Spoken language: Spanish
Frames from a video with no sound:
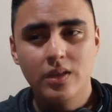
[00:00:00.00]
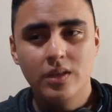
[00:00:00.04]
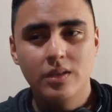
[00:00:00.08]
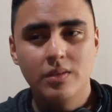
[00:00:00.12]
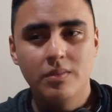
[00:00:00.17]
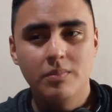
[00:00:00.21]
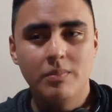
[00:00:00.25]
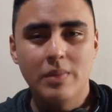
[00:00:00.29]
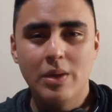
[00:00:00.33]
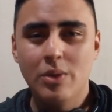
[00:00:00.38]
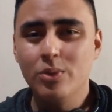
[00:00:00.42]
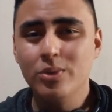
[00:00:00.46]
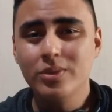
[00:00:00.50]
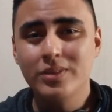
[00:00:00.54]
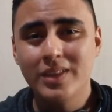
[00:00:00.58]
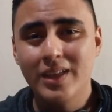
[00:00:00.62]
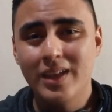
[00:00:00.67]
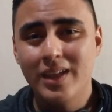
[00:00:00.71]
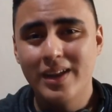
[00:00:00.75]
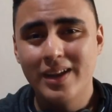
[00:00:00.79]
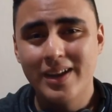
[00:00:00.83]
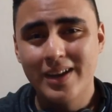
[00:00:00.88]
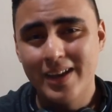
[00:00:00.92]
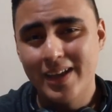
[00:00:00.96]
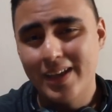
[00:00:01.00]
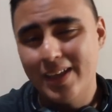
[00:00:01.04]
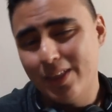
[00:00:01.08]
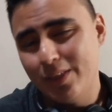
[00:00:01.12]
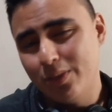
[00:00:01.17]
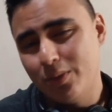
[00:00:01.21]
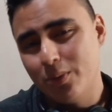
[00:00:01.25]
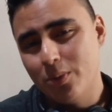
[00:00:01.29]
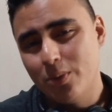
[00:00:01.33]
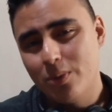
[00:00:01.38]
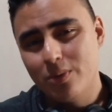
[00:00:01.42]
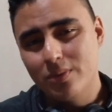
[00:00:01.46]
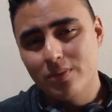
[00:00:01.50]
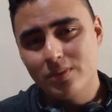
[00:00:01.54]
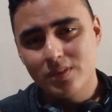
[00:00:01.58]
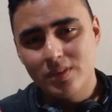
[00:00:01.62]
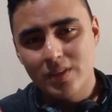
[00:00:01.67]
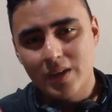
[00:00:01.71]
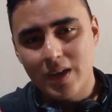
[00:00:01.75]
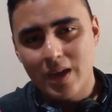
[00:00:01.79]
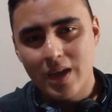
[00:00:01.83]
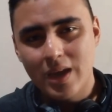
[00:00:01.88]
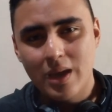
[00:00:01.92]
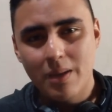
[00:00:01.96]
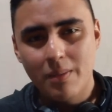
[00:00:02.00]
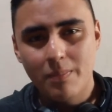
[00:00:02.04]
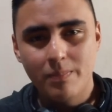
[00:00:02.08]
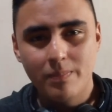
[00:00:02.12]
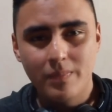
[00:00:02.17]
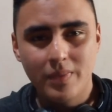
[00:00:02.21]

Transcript: Me gusta el reggaetón, trap,